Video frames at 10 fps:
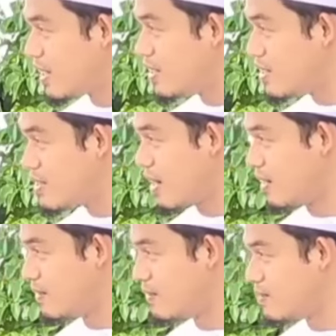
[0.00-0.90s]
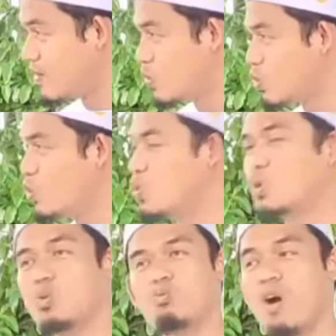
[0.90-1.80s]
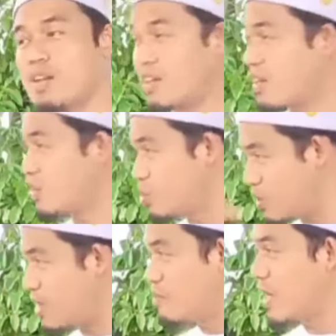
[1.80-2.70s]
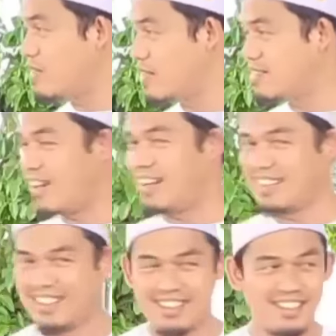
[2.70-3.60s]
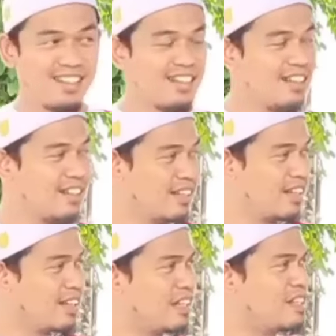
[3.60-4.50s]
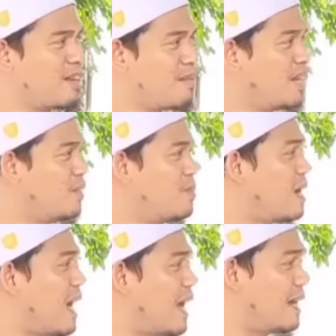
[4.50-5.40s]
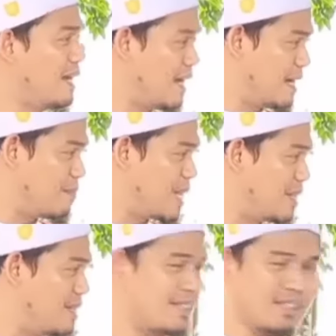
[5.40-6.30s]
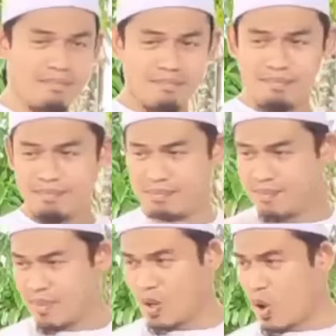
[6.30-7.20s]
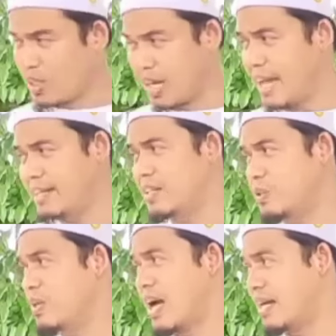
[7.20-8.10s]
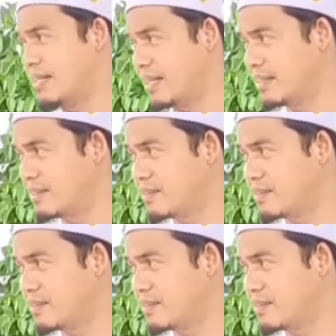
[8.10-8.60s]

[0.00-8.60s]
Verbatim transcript: Henry Zal. Uh itu banyak ratusan nama Henry Zal. Di zaman itu nggak ada namanya sistem online gitu nggak ada.